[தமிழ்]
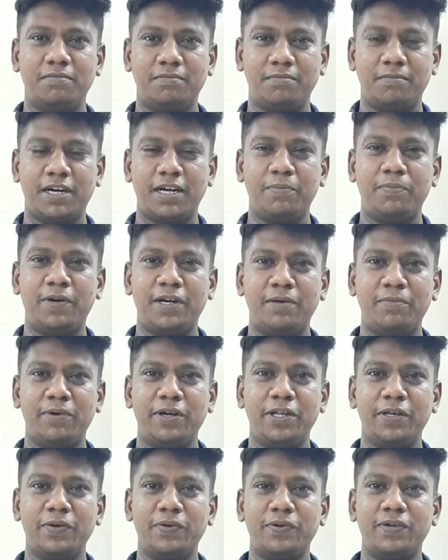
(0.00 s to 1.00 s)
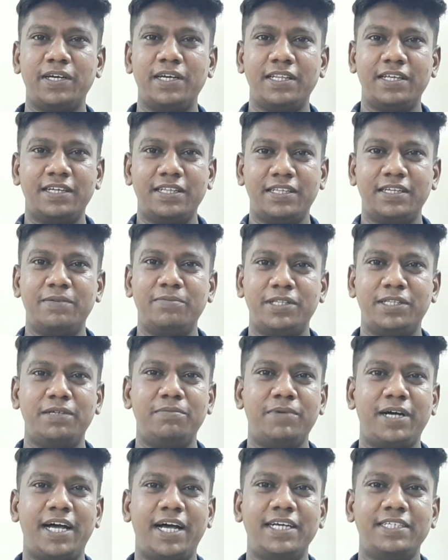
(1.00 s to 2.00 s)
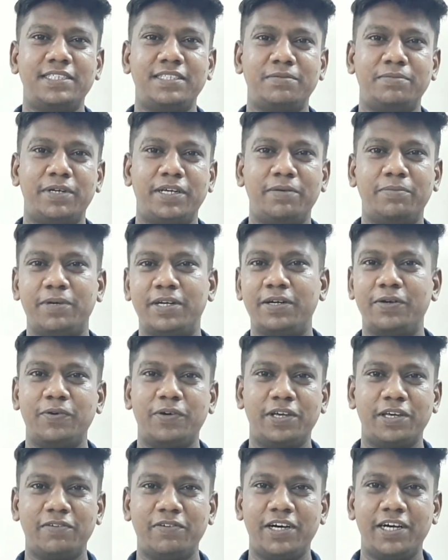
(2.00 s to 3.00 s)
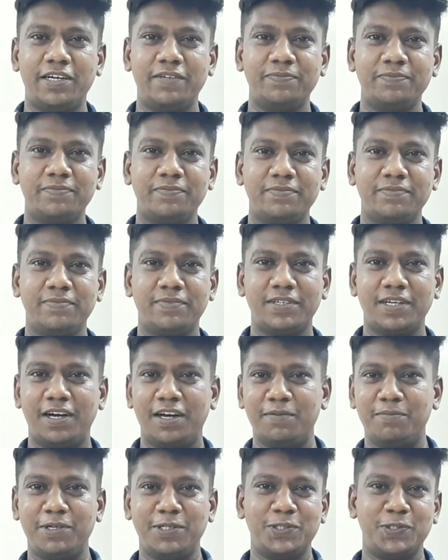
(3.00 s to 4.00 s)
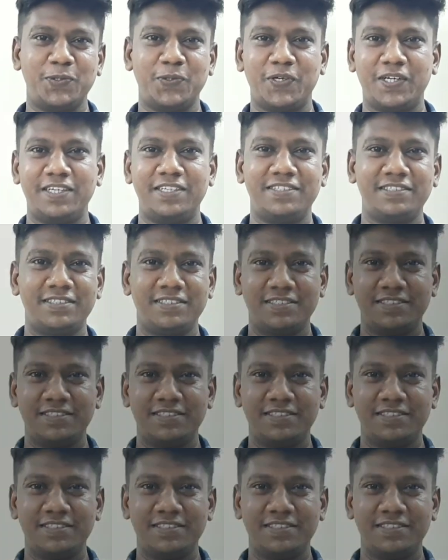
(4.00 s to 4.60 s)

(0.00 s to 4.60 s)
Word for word: மனப்பாடம் பண்ணிக்கோங்க இதை திரும்ப திரும்ப ஆக்ஷன் பண்ணிக்கோங்க ஓகேவா காட் பிளஸ்